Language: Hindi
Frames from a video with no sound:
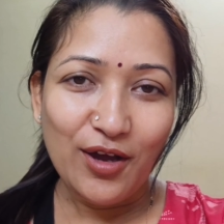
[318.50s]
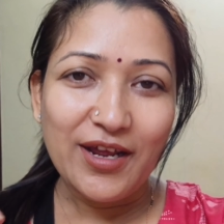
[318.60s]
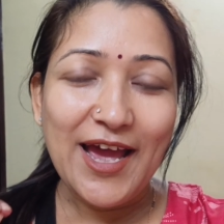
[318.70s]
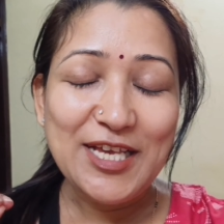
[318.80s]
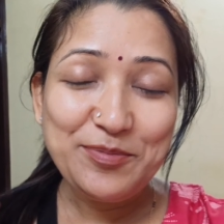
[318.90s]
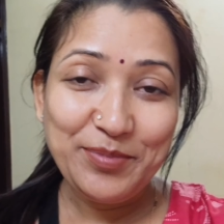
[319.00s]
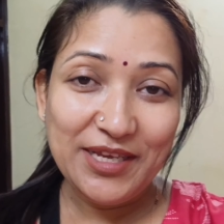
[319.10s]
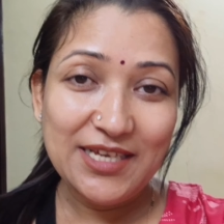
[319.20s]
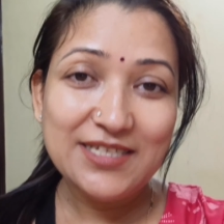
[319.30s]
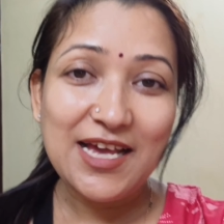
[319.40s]
और गाइज
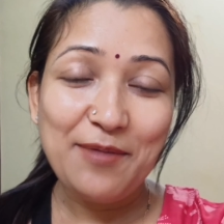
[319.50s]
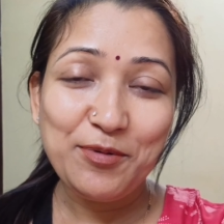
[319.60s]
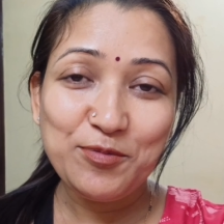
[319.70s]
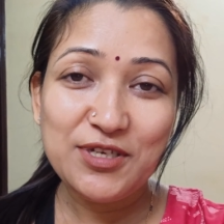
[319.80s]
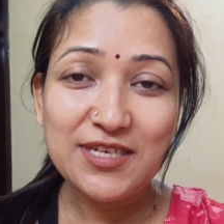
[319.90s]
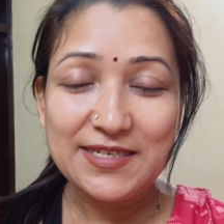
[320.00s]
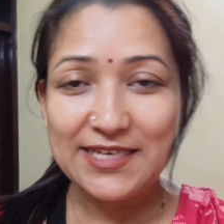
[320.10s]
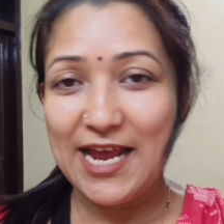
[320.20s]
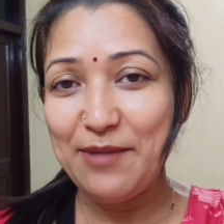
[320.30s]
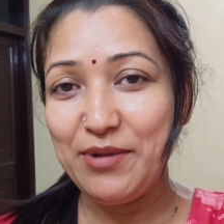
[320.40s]
प्लीज़ आप लोग मुझे
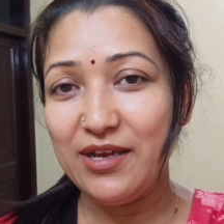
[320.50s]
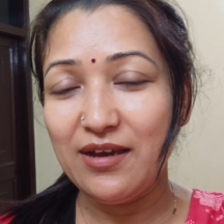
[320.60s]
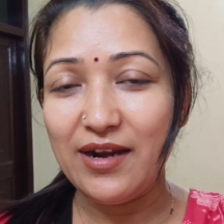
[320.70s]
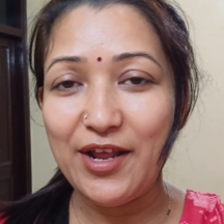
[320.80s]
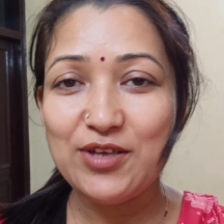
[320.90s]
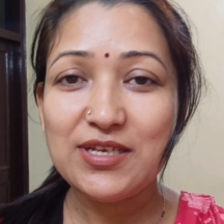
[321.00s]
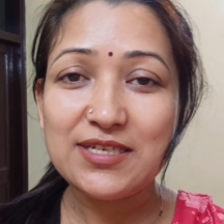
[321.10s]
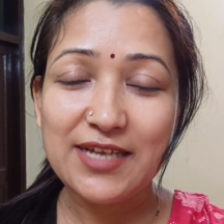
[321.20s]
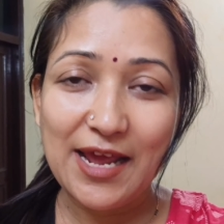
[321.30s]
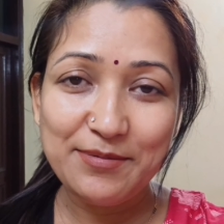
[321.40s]
सब्सक्राइब नहीं कर रहे हैं
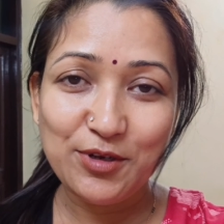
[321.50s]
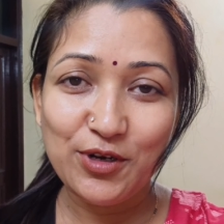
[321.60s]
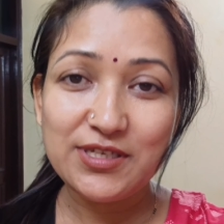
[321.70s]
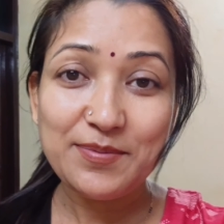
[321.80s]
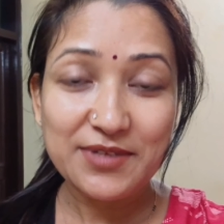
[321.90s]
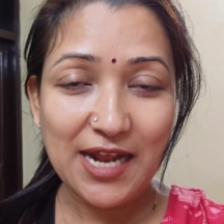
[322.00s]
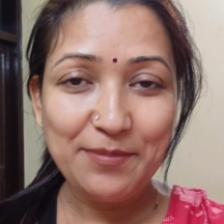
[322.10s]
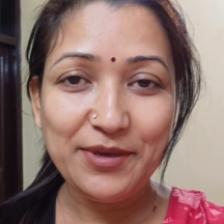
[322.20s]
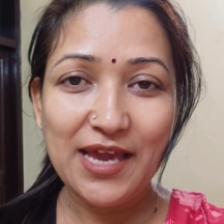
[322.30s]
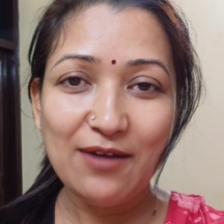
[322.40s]
सब्सक्राइब जिन्होंने
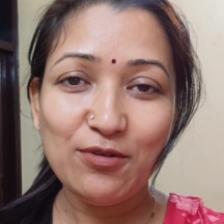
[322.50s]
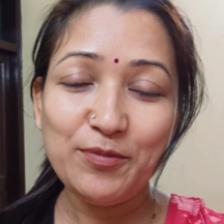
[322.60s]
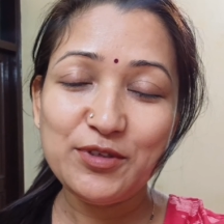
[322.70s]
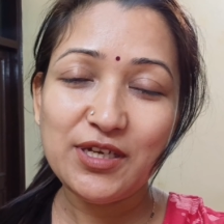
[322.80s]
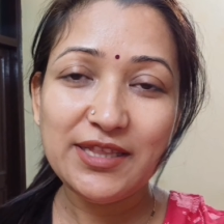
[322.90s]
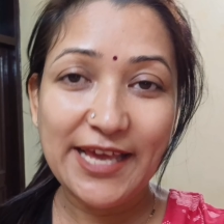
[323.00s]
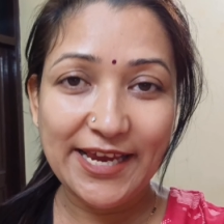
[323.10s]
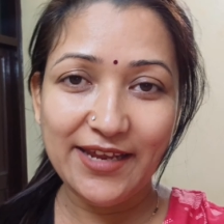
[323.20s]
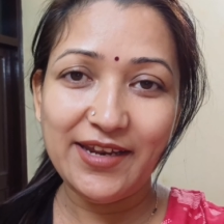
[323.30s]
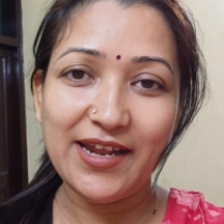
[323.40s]
सब्सक्राइब किया है वो मुझे
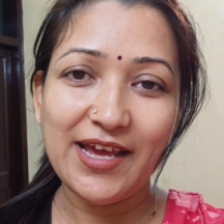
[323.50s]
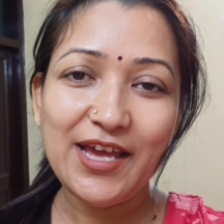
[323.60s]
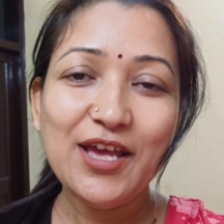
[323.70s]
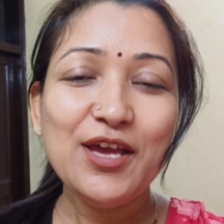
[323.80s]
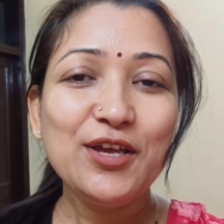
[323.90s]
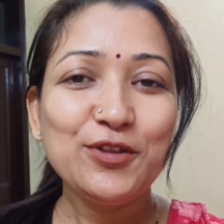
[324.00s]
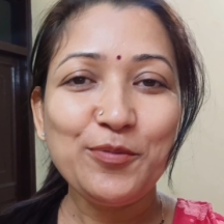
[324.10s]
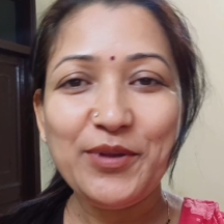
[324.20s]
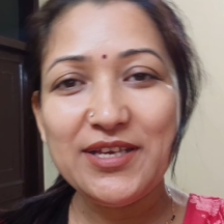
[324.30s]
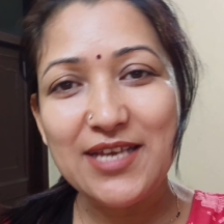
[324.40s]
देख ही नहीं रहे हैं
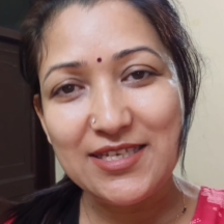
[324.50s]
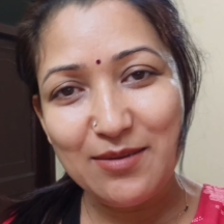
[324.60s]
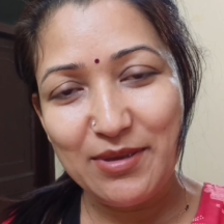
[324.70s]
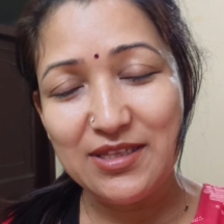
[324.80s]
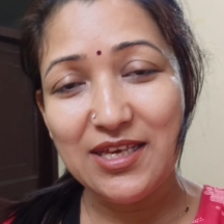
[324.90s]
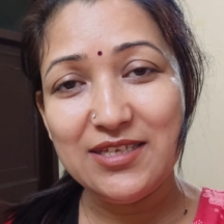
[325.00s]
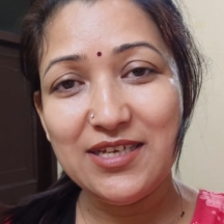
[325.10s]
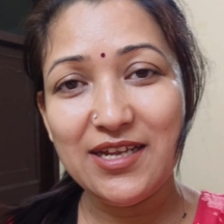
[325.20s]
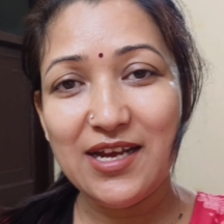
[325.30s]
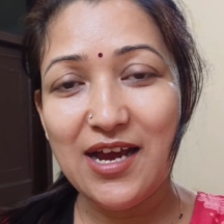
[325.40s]
तो प्लीज़ ऐसा मत
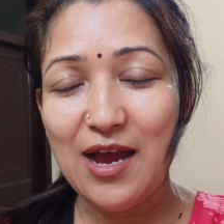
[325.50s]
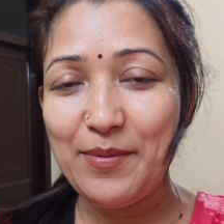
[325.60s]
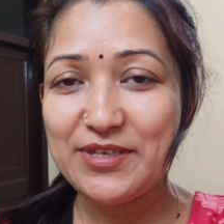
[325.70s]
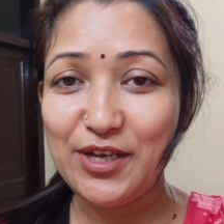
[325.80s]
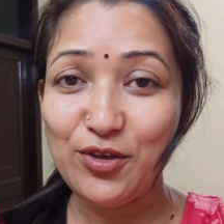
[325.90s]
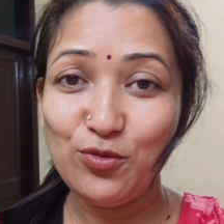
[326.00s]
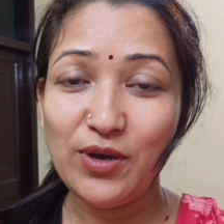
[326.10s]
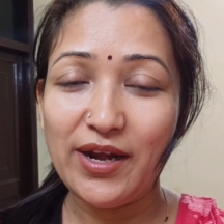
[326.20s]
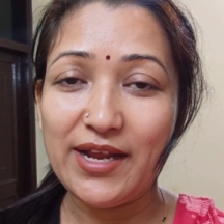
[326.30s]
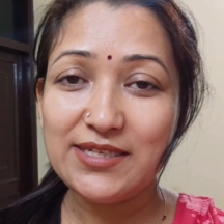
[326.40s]
कीजिए ना आप ऐसा क्यों
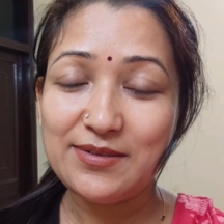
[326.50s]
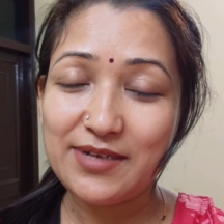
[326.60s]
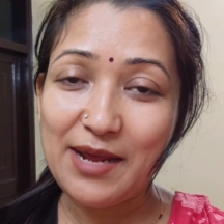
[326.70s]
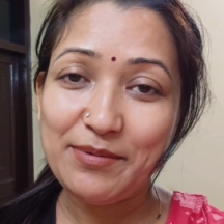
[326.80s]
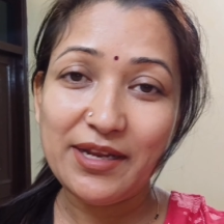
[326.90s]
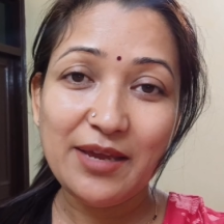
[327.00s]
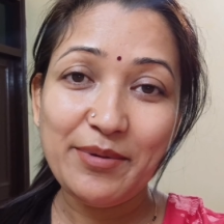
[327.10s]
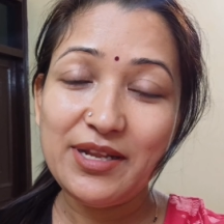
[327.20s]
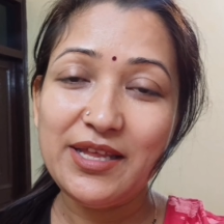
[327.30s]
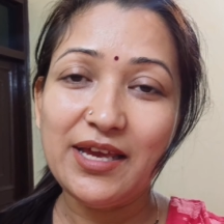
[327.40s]
कर रहे हैं सब्सक्राइब करके
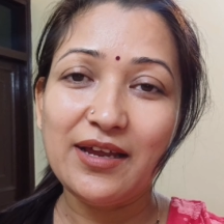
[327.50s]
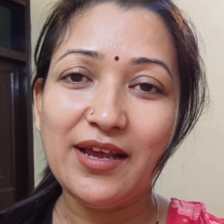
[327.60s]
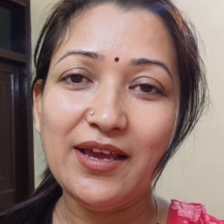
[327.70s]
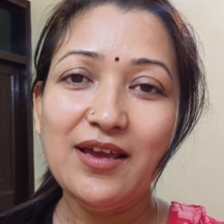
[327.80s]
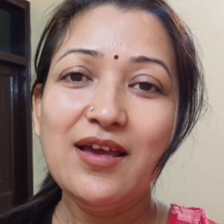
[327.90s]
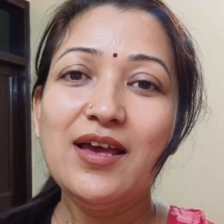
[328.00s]
भी नहीं देख रहे हैं